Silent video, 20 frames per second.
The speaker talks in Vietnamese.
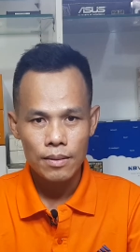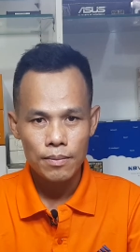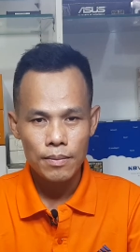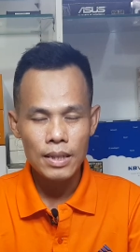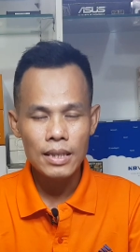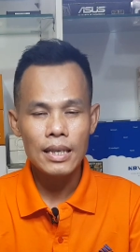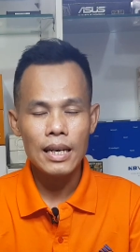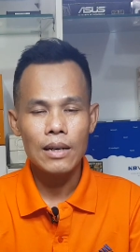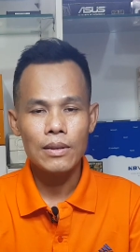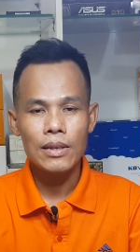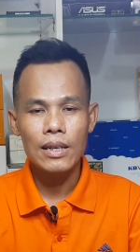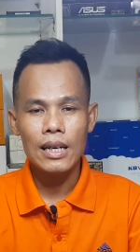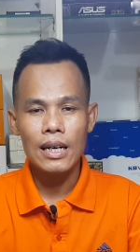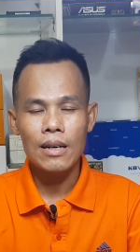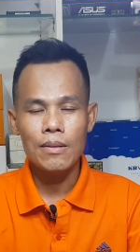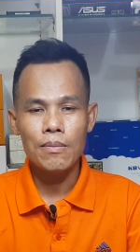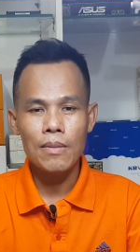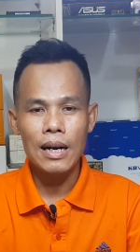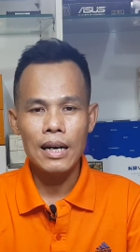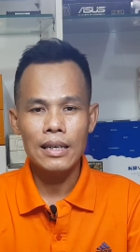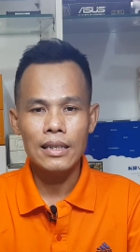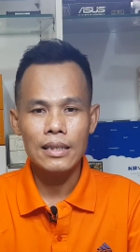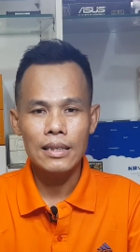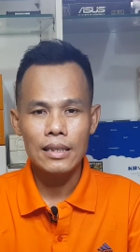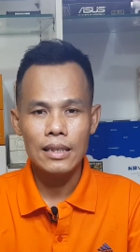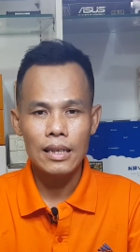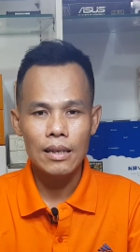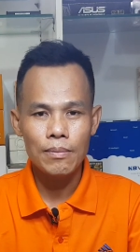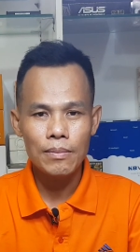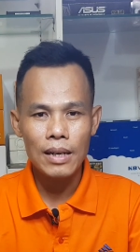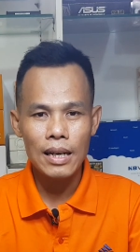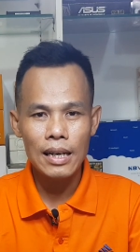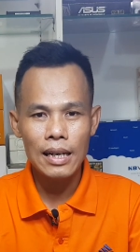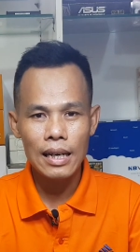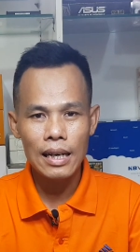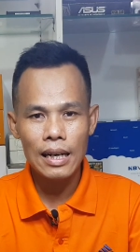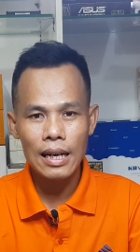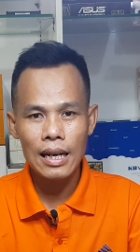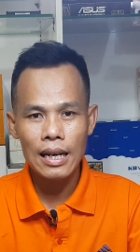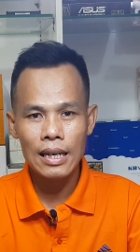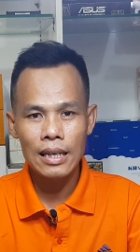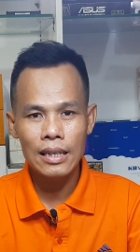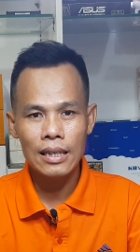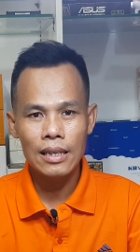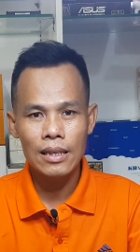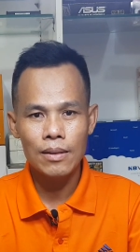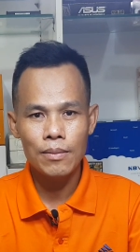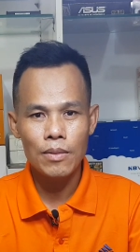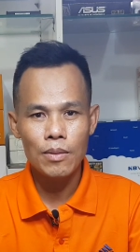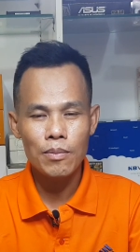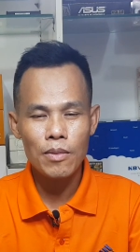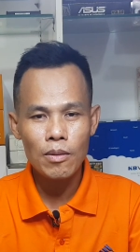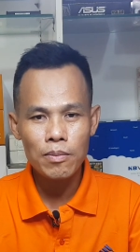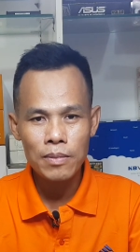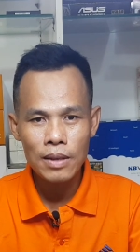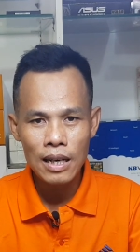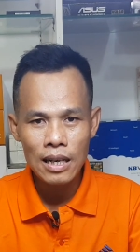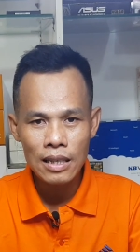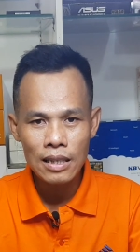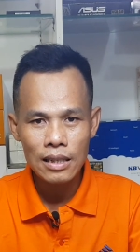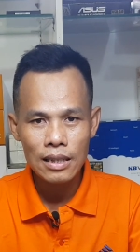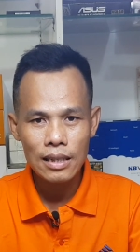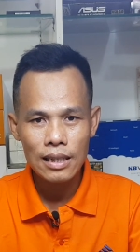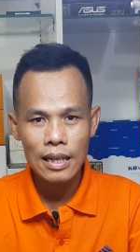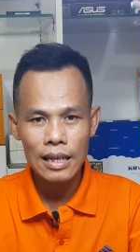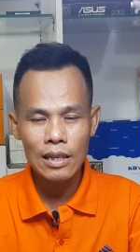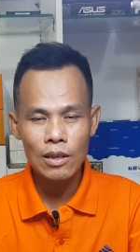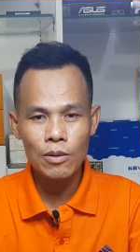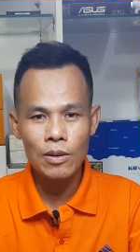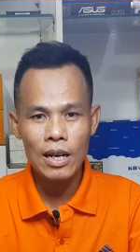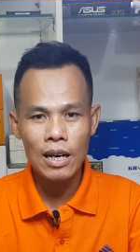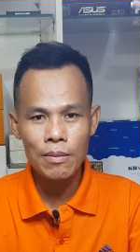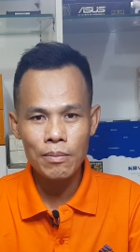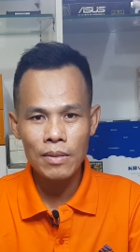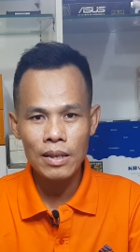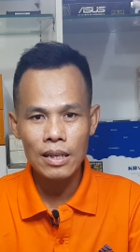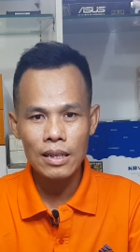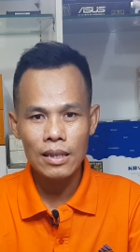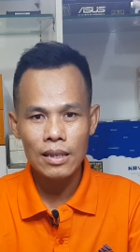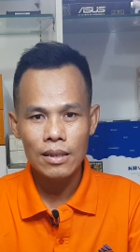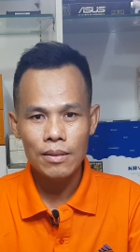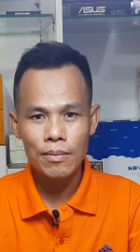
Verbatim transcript: Mến chào tất cả các bạn. Thì hôm nay là ngày mùng 1 Tết, ngày đầu năm á,